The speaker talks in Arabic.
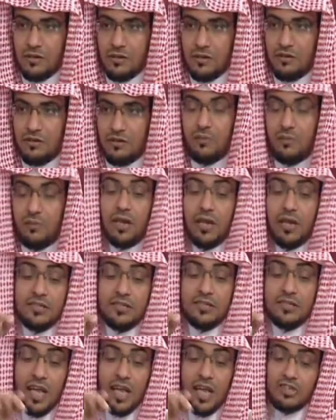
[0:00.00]
فلما
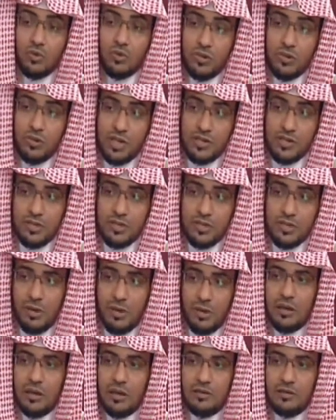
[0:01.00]
نزل الحجر من
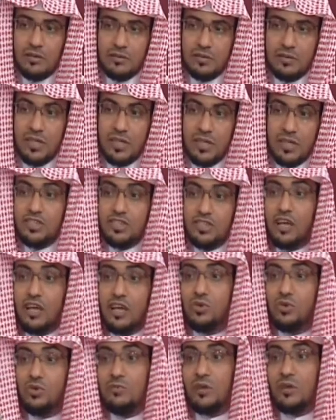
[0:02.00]
السماء
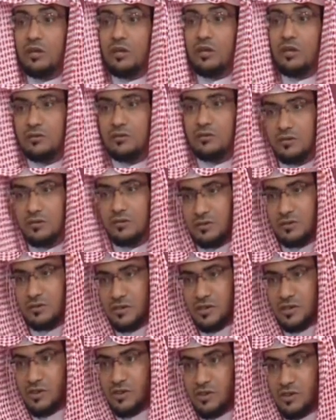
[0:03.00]
يشهد لمن
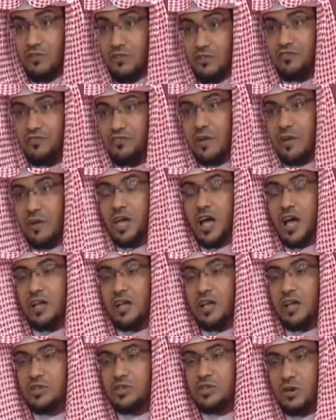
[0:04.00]
وفى
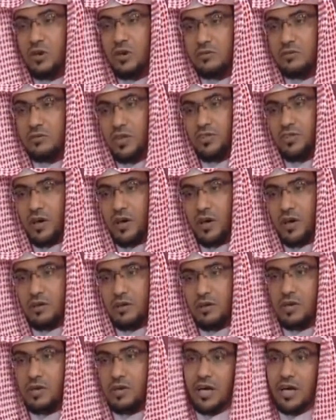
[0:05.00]
بالعهد والميثاق
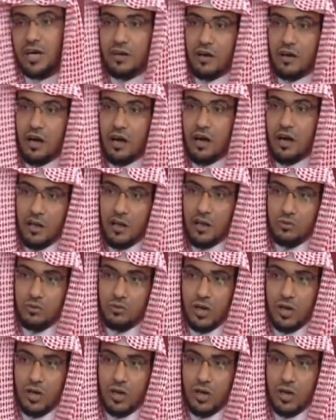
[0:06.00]
ولهذا قالوا أي